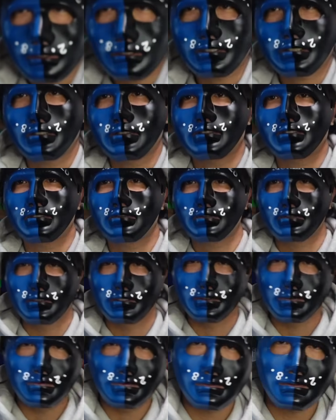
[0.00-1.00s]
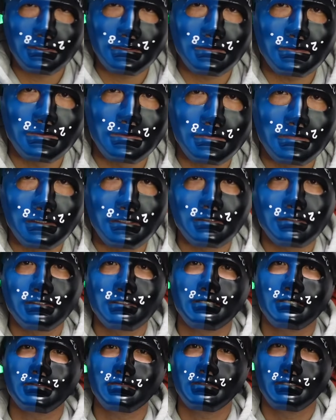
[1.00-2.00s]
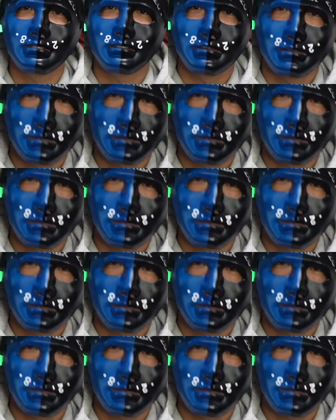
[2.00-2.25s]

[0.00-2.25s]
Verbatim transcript: が買った時ね405万200円。